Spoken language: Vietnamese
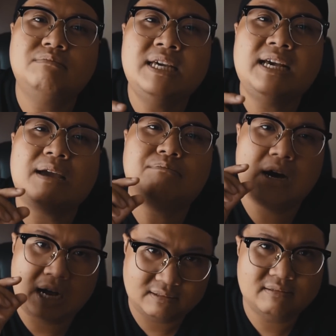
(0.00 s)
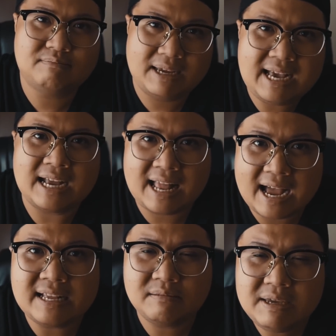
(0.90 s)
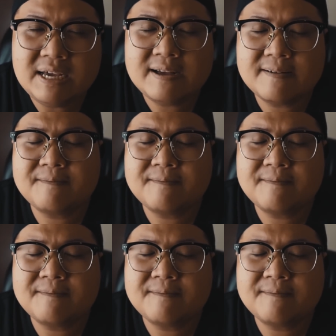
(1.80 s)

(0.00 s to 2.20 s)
biết em mệt mấy ngày nay anh biết